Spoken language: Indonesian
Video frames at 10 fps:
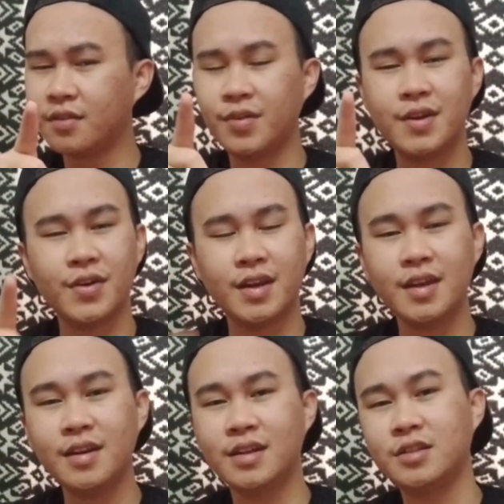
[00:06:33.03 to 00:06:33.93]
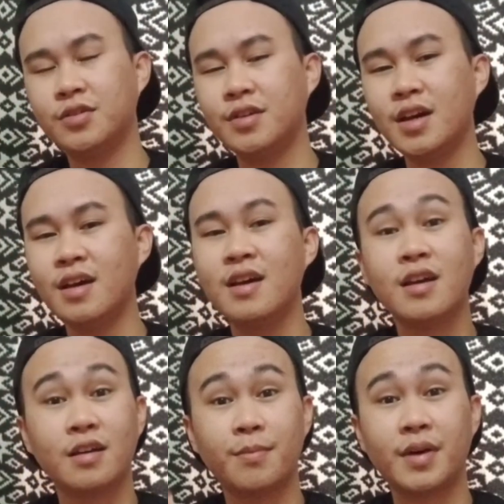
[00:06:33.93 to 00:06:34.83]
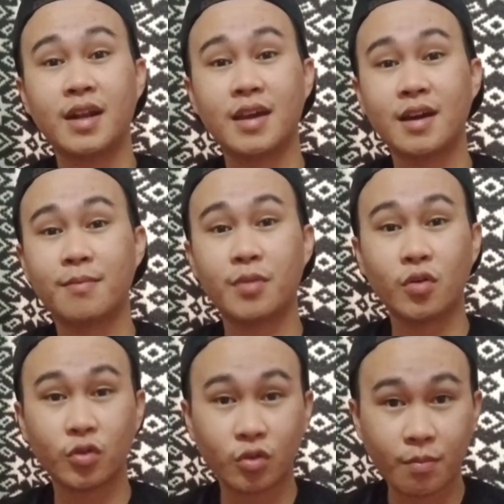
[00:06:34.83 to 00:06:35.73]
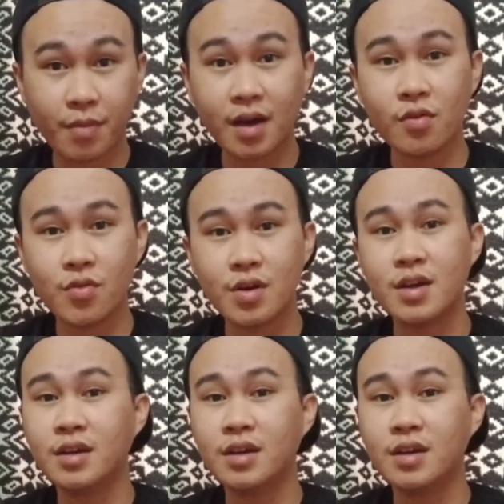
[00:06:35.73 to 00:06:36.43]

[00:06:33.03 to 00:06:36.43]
video ini dan juga kepada yang penonton baru,